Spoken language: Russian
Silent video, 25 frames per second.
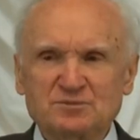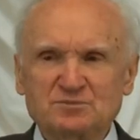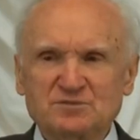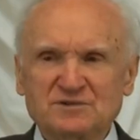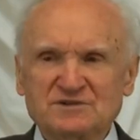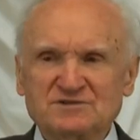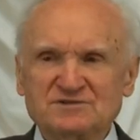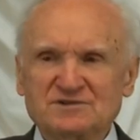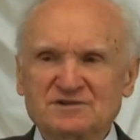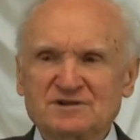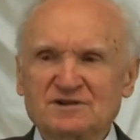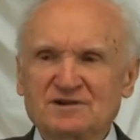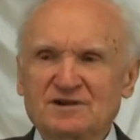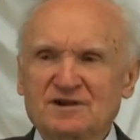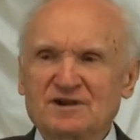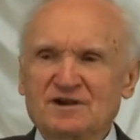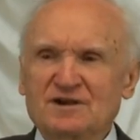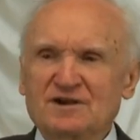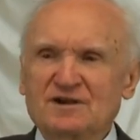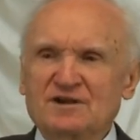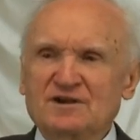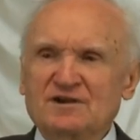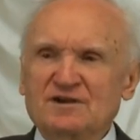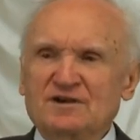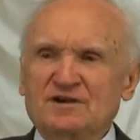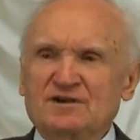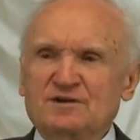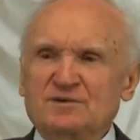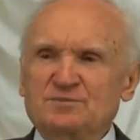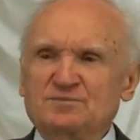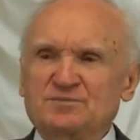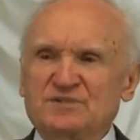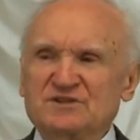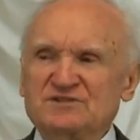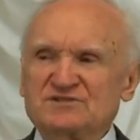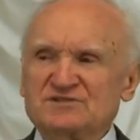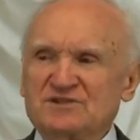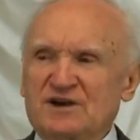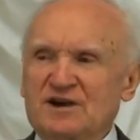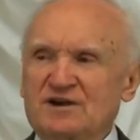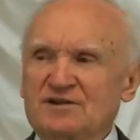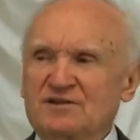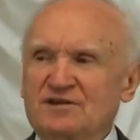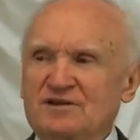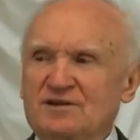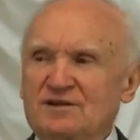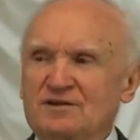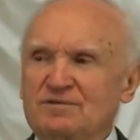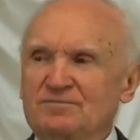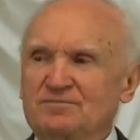пис...
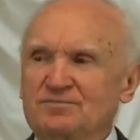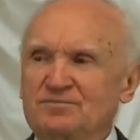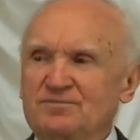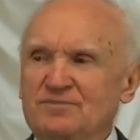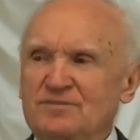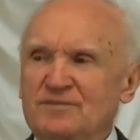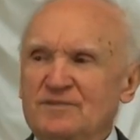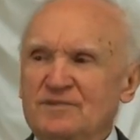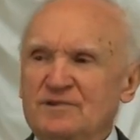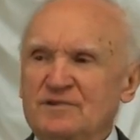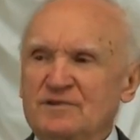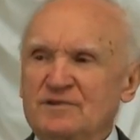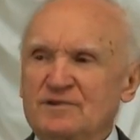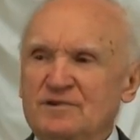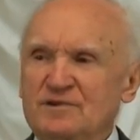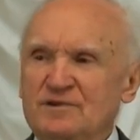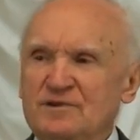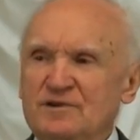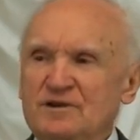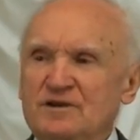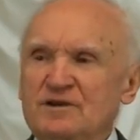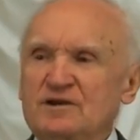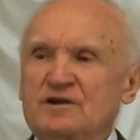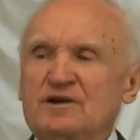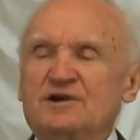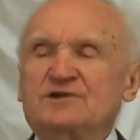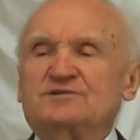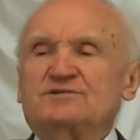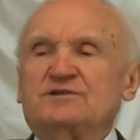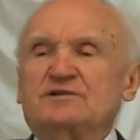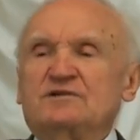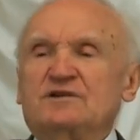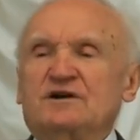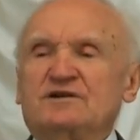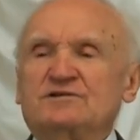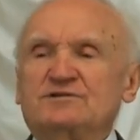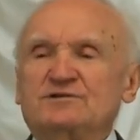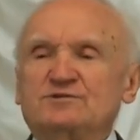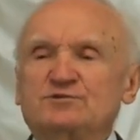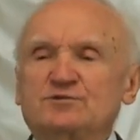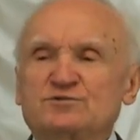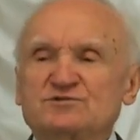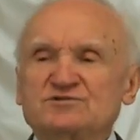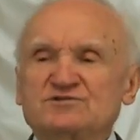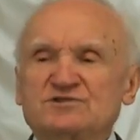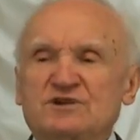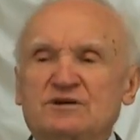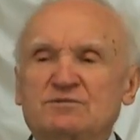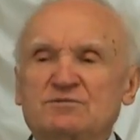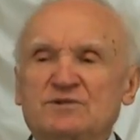Писание. Это надо,
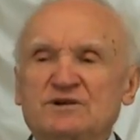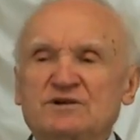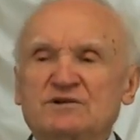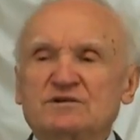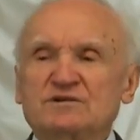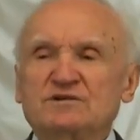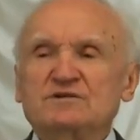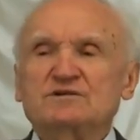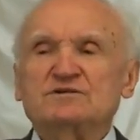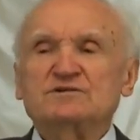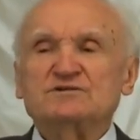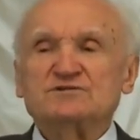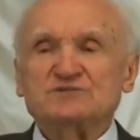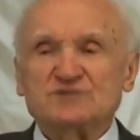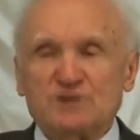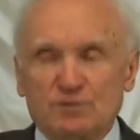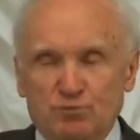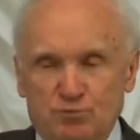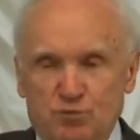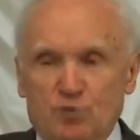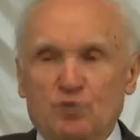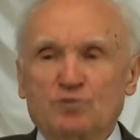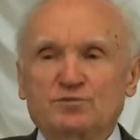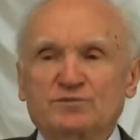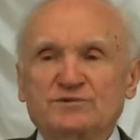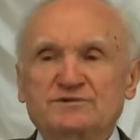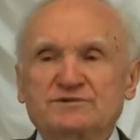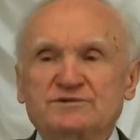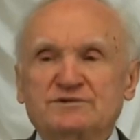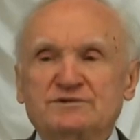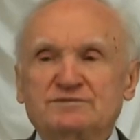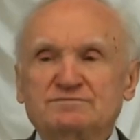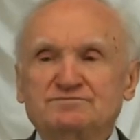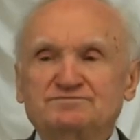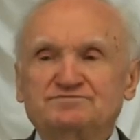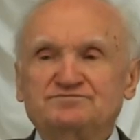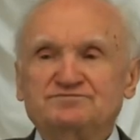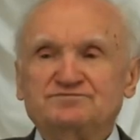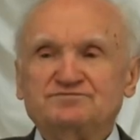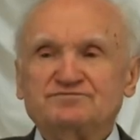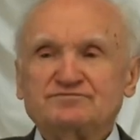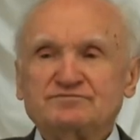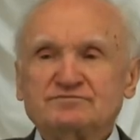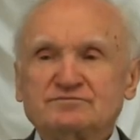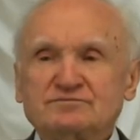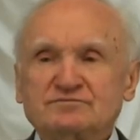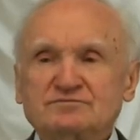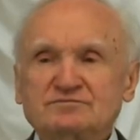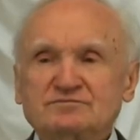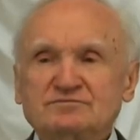друзья мои, запомнить.
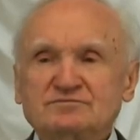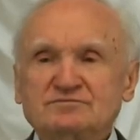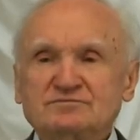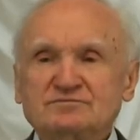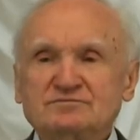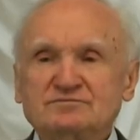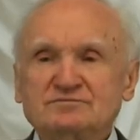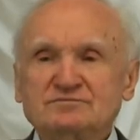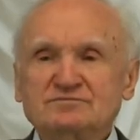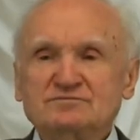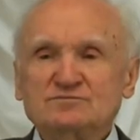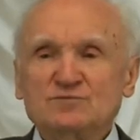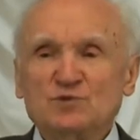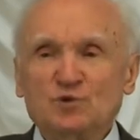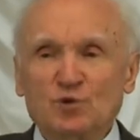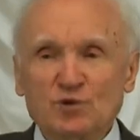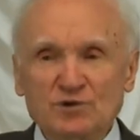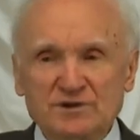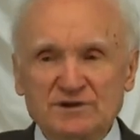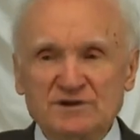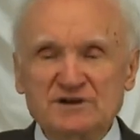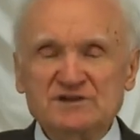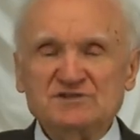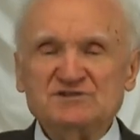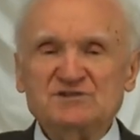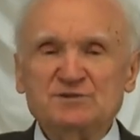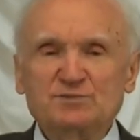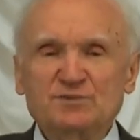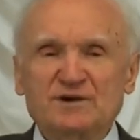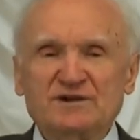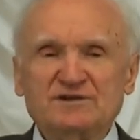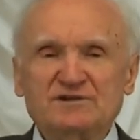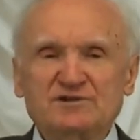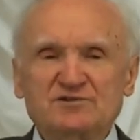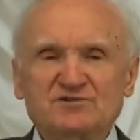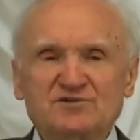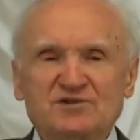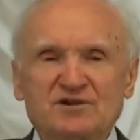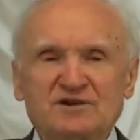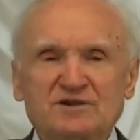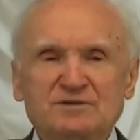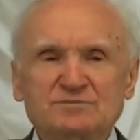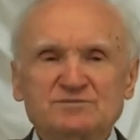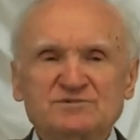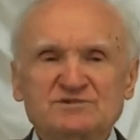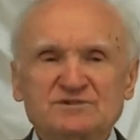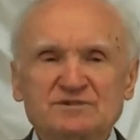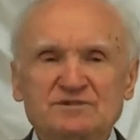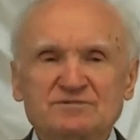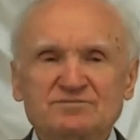Только этим мы
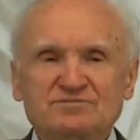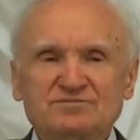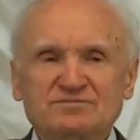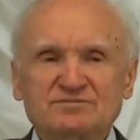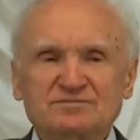отличаемся